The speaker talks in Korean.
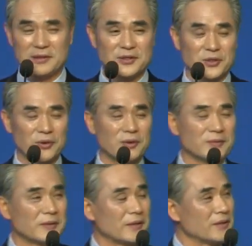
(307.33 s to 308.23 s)
그래서
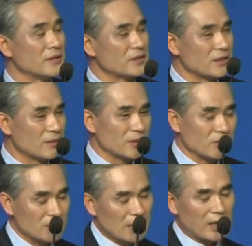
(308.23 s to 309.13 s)
이스라엘
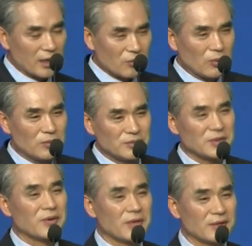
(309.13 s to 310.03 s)
백성들 가라고
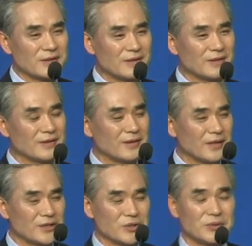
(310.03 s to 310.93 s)
허락을
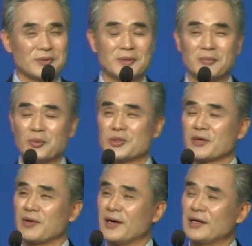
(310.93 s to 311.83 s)
하죠.
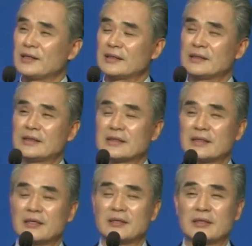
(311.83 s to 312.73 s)
모세와 어,
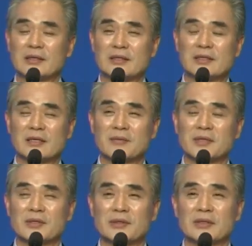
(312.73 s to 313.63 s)
그의 이스라엘
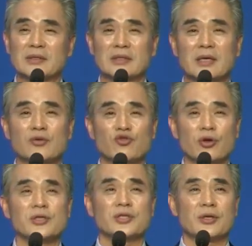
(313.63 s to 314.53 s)
백성들은 그날
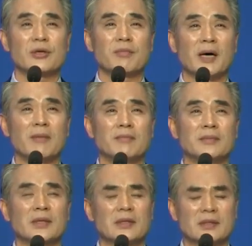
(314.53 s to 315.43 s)
유월절 밤
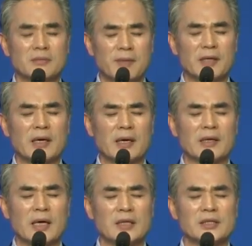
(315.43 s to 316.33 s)

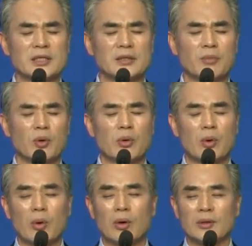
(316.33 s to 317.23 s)
급하게 양식을
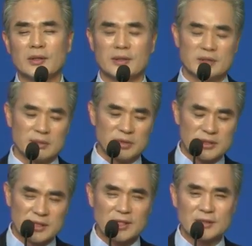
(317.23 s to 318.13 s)
먹고 짐을
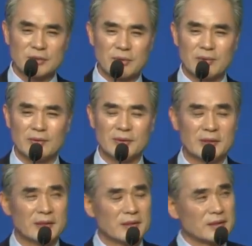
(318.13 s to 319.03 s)
싸가지고
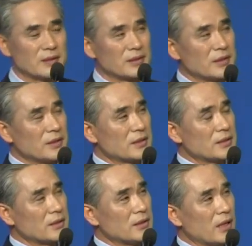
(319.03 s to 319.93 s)
어, 이,
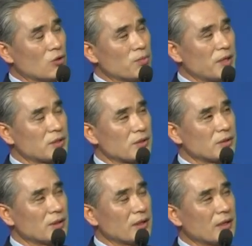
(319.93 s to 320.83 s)
이 애굽
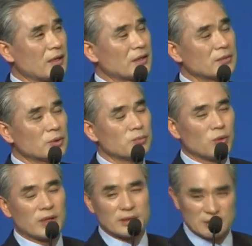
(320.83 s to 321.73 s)
백성들에게 금은
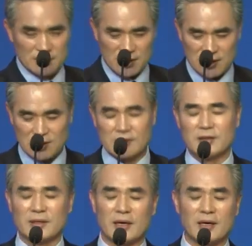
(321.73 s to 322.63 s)
보화를 다 이렇게
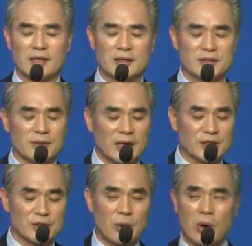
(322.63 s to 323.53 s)
달라 그래서
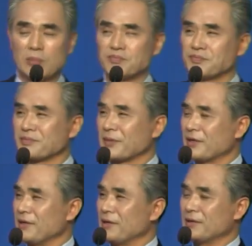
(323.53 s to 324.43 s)
가지고 예,
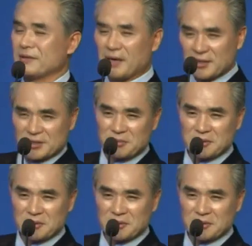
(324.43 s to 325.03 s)
나갔습니다.